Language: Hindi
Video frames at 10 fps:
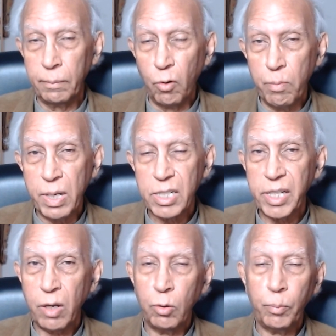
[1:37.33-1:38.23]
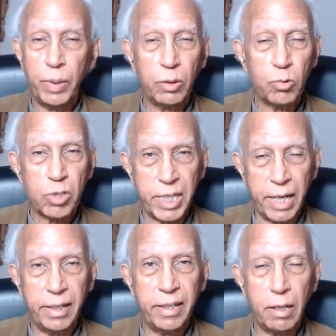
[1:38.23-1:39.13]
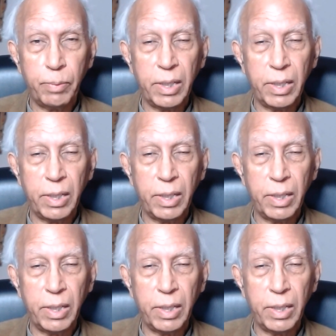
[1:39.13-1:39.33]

मूवमेंट्स हैं उन पे इनको स्टैंड लेना